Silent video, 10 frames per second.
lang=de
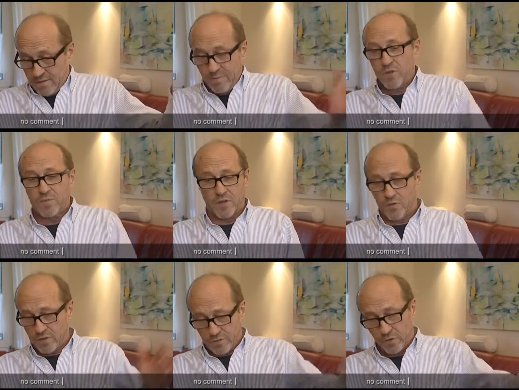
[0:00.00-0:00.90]
ich muss mal
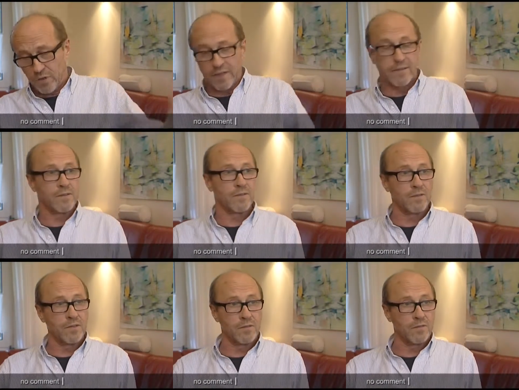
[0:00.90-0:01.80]
kurz auf Toilette
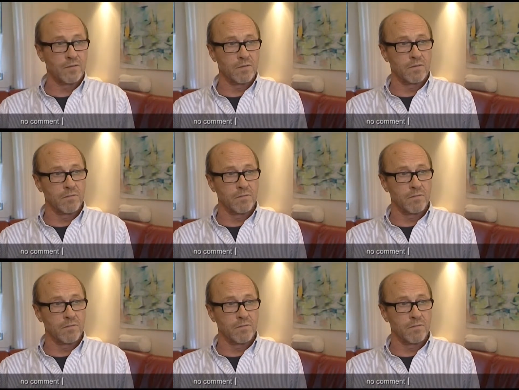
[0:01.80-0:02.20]
äh, und